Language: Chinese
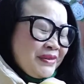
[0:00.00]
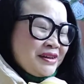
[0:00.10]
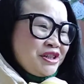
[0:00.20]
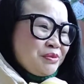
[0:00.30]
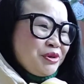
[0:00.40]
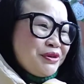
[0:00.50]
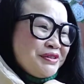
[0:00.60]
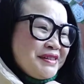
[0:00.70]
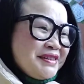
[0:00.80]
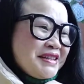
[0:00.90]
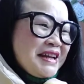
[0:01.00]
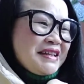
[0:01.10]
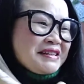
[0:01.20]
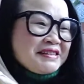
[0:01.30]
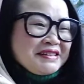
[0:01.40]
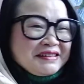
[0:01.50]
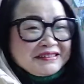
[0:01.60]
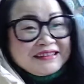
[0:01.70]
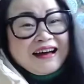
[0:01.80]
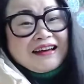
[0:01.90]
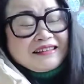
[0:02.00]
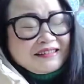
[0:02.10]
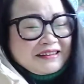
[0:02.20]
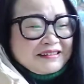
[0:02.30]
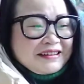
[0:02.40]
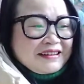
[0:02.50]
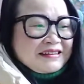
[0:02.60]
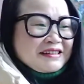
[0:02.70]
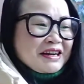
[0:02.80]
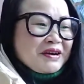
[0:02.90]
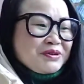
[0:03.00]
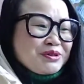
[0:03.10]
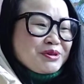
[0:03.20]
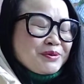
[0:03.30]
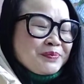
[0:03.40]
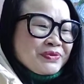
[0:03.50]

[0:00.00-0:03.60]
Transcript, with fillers: 只不过现在年纪一大一点点了，然后就。